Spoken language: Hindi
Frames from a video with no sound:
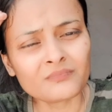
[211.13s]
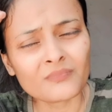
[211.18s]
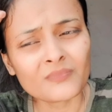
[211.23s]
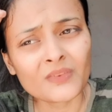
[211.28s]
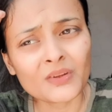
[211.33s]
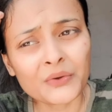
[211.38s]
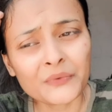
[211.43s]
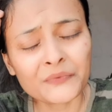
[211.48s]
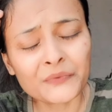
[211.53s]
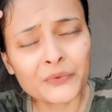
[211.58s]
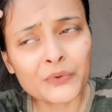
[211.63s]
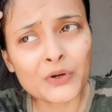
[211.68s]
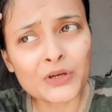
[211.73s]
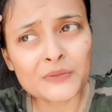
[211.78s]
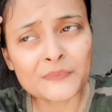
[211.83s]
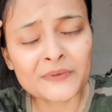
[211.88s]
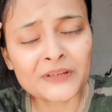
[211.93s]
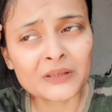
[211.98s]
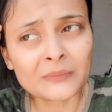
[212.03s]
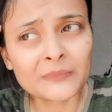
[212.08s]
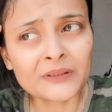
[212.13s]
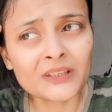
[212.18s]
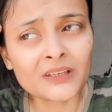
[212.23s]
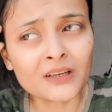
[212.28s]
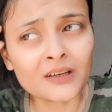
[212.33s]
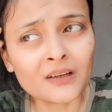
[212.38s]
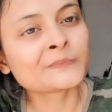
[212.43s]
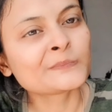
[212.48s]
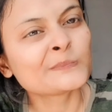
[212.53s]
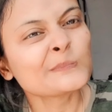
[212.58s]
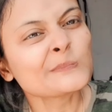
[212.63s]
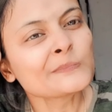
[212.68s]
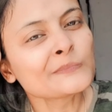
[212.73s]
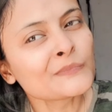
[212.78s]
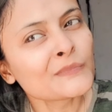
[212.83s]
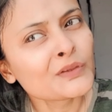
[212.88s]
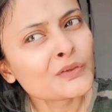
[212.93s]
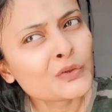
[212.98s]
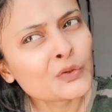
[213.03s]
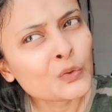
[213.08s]
वो हॉस्पिटल में था
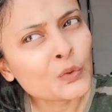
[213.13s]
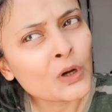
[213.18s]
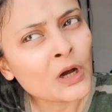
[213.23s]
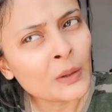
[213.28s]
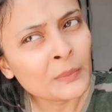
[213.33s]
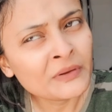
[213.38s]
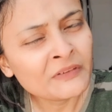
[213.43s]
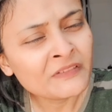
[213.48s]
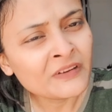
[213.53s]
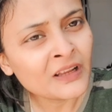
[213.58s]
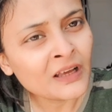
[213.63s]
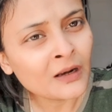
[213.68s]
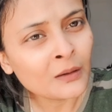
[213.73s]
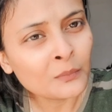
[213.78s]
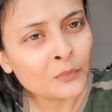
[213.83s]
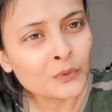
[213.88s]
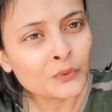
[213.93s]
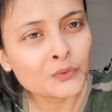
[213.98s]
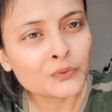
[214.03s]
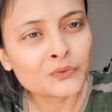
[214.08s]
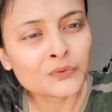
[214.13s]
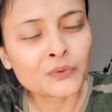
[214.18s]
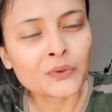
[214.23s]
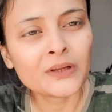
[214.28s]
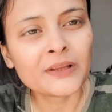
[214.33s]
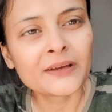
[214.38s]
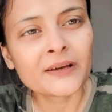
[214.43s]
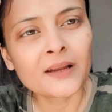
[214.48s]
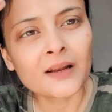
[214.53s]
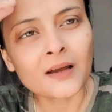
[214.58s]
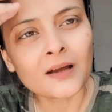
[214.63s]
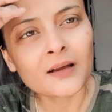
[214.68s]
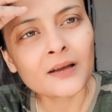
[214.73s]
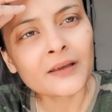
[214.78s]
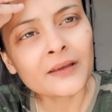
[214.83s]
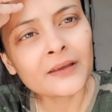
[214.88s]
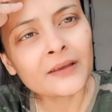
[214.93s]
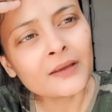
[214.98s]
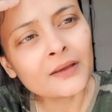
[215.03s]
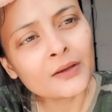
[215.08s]
सो अभी फ़िलहाल हम लोग उसको लेकर आ गए
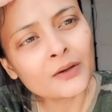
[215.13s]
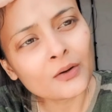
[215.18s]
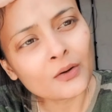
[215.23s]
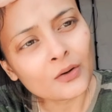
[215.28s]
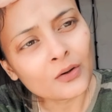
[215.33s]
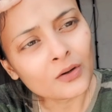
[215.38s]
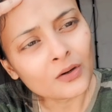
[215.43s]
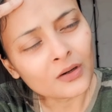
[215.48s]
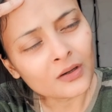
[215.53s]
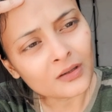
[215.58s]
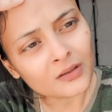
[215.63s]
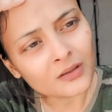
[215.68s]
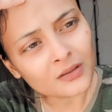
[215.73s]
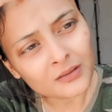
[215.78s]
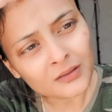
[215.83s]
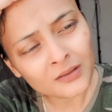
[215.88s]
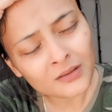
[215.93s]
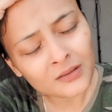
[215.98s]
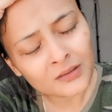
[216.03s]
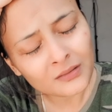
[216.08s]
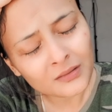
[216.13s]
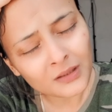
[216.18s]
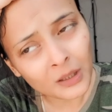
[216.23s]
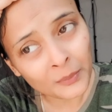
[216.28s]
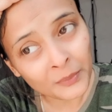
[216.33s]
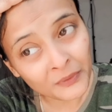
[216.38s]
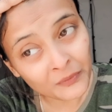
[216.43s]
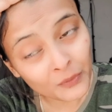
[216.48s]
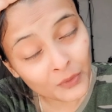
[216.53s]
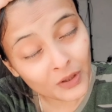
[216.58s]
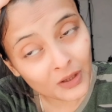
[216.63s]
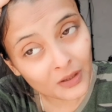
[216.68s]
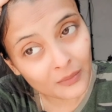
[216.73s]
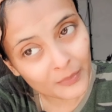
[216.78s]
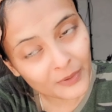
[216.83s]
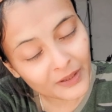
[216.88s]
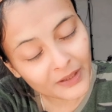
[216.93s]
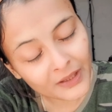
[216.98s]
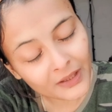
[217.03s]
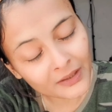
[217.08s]
हैं और अभी वो घर पर
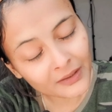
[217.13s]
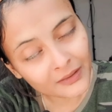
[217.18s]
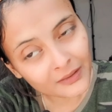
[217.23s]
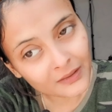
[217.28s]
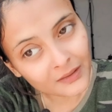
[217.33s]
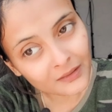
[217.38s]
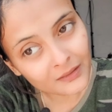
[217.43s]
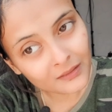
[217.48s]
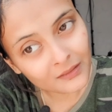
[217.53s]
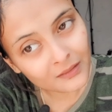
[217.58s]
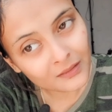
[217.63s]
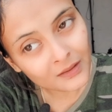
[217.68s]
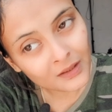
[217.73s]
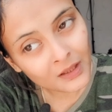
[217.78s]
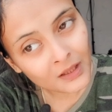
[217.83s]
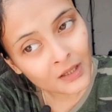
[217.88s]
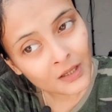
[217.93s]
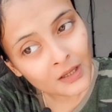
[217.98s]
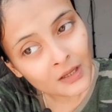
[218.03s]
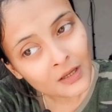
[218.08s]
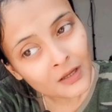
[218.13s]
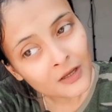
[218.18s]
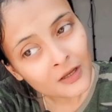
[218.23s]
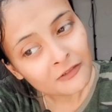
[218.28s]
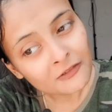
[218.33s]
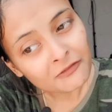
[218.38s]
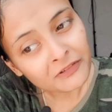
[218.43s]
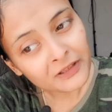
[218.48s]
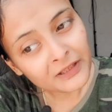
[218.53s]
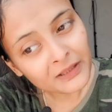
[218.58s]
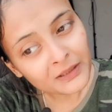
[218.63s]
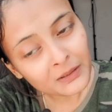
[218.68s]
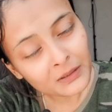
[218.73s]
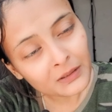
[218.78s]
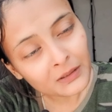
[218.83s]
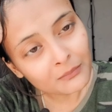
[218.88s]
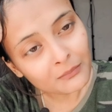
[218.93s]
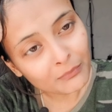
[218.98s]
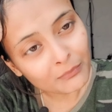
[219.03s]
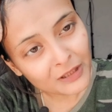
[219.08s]
है लेकिन
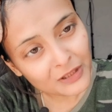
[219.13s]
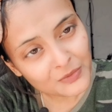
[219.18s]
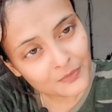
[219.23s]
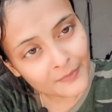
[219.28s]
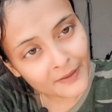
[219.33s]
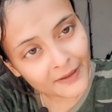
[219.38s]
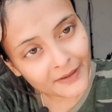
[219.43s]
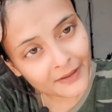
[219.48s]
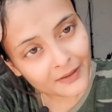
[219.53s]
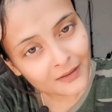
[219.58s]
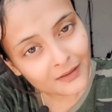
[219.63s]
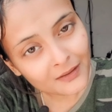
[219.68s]
फीलिंग मच बेटर